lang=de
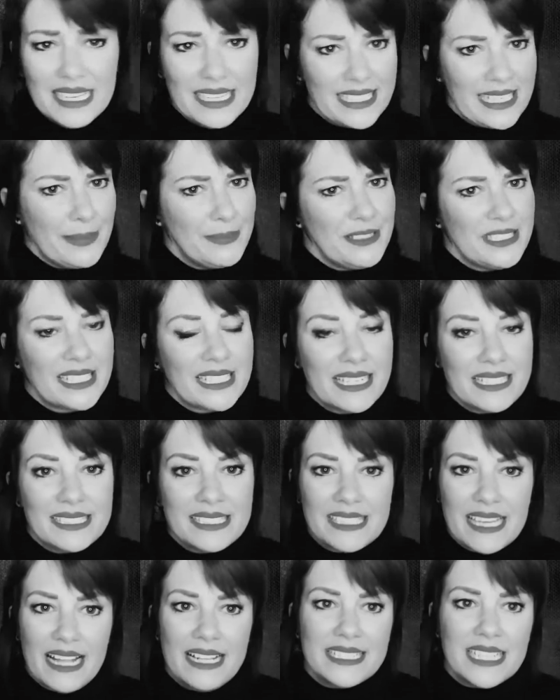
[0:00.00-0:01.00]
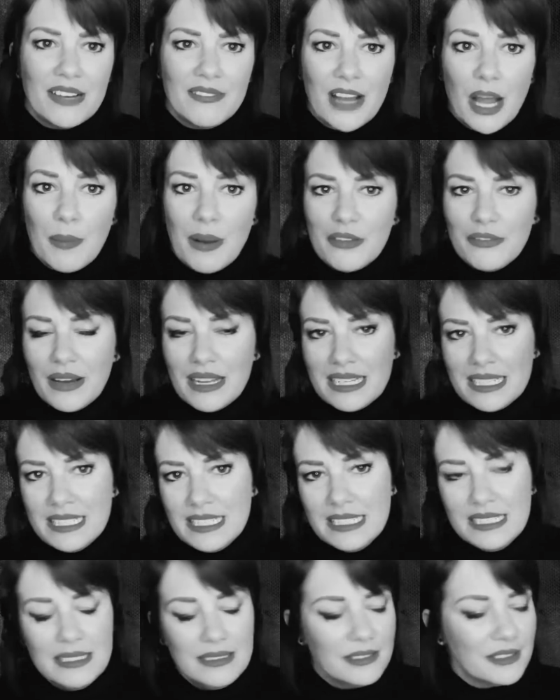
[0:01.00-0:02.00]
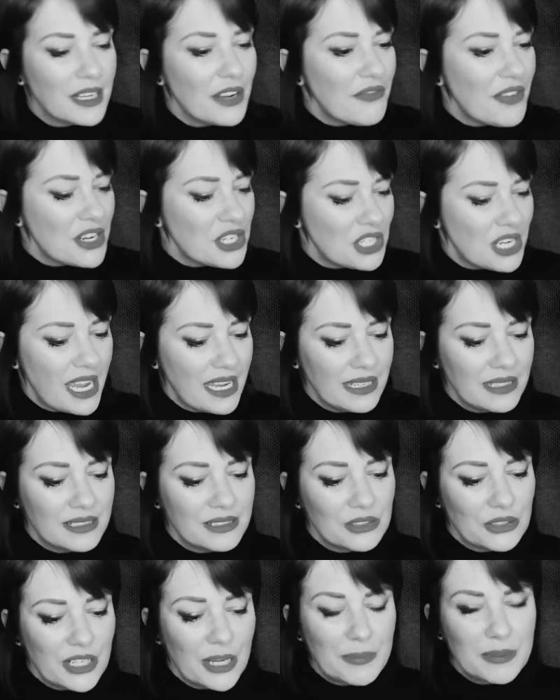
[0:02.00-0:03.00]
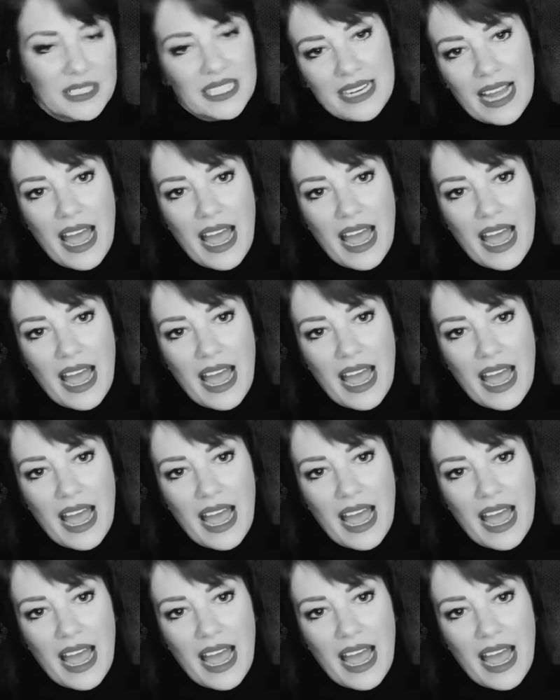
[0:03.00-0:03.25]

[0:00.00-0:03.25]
Ich habe die dann, als ich älter war, mal verliehen oder verschenkt und habe gedacht,